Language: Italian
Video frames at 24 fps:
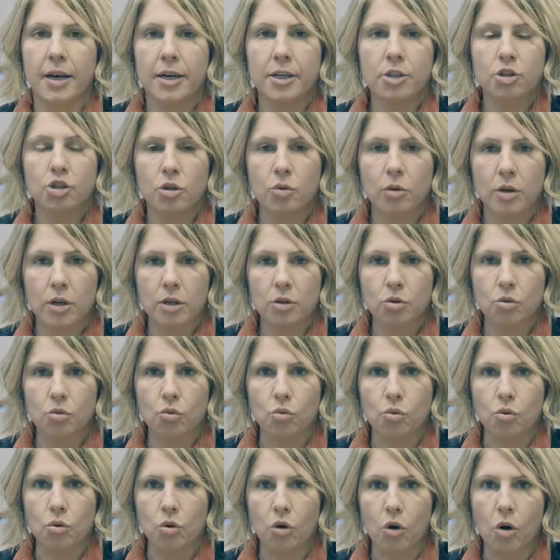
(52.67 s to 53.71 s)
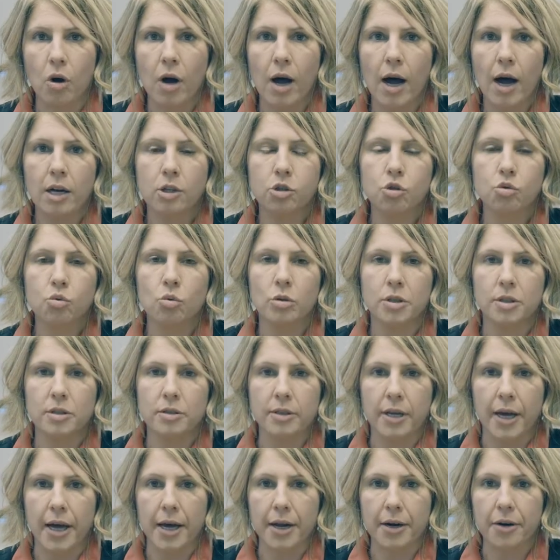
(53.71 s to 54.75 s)
legge 41 al suo
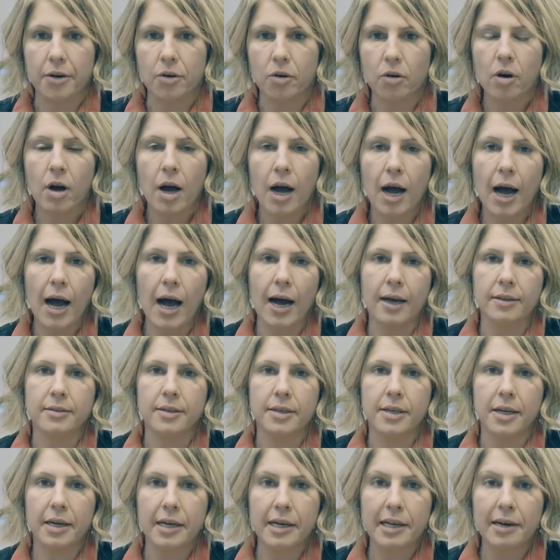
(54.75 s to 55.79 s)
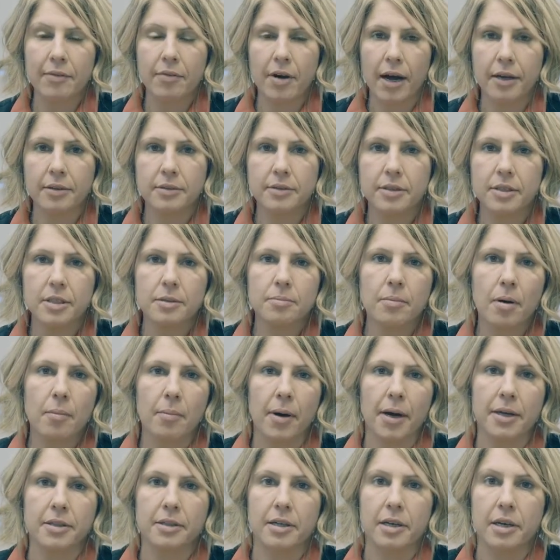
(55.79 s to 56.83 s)
interno ha degli aggravanti ma
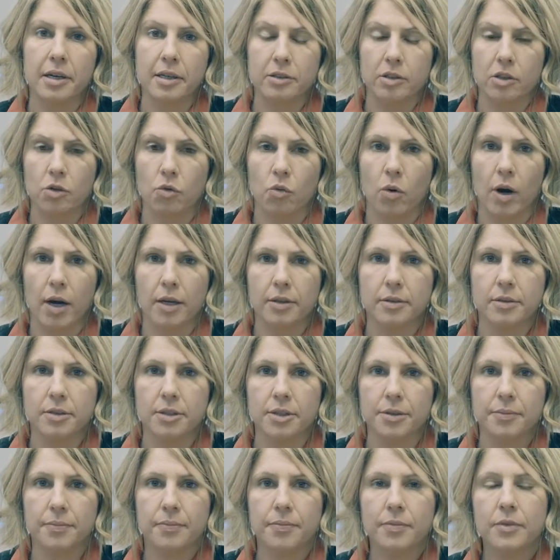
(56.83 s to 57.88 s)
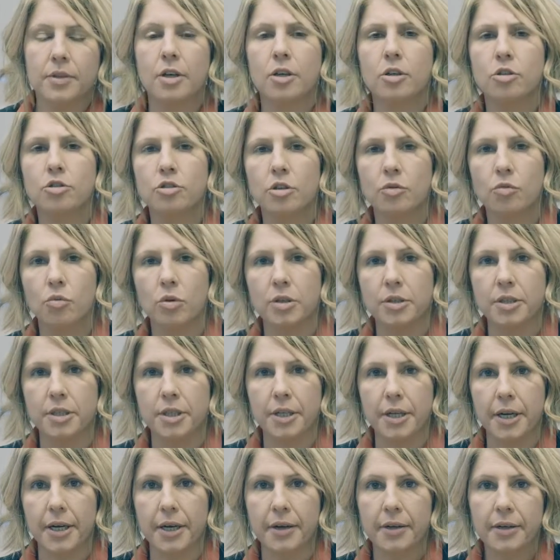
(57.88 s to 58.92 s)
mai delle attenuanti. Che cosa vuol
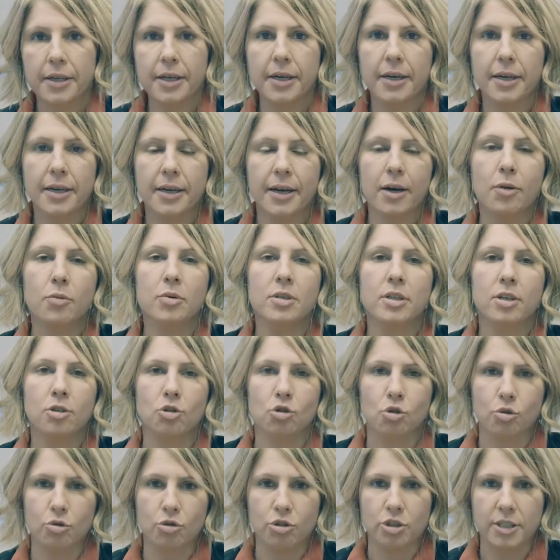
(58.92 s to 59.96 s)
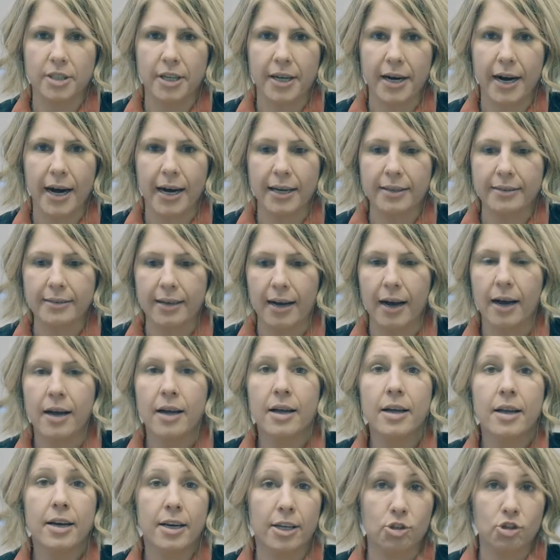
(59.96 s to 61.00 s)
dire? Che la guida sconsiderata,
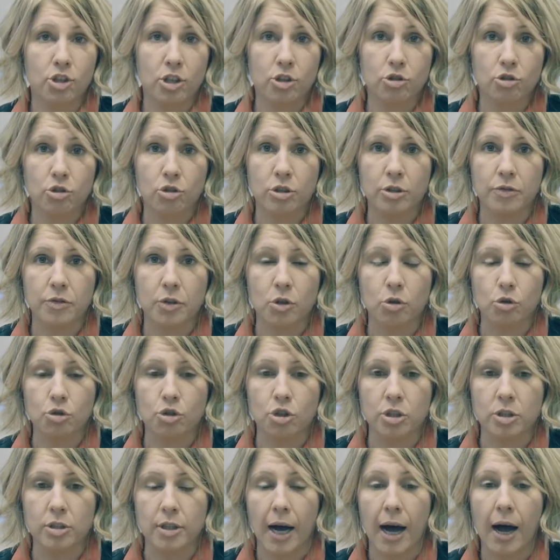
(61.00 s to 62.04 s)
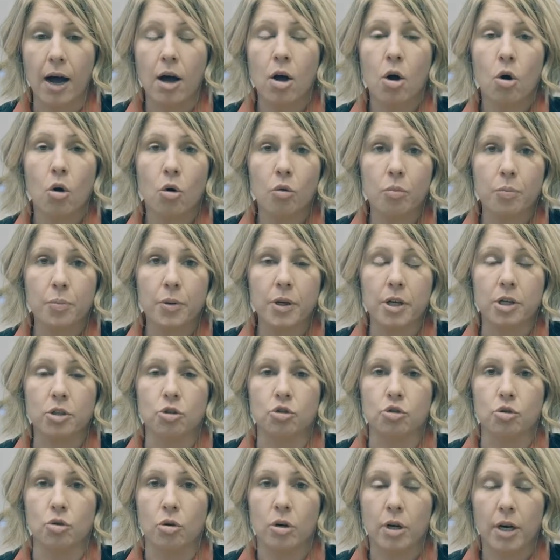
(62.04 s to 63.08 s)
l'eccesso di velocità o
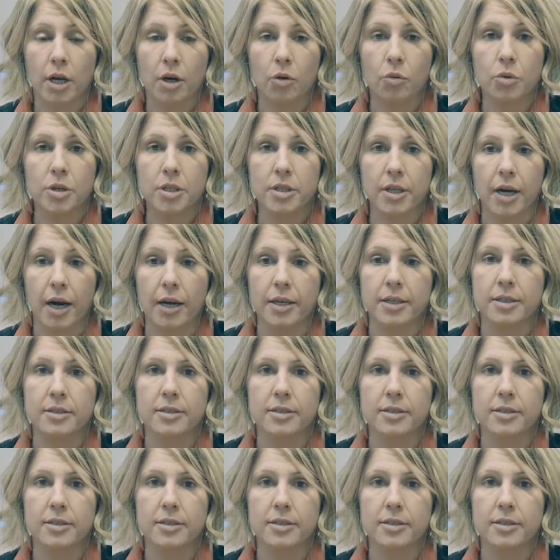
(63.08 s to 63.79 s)
peggio la guida in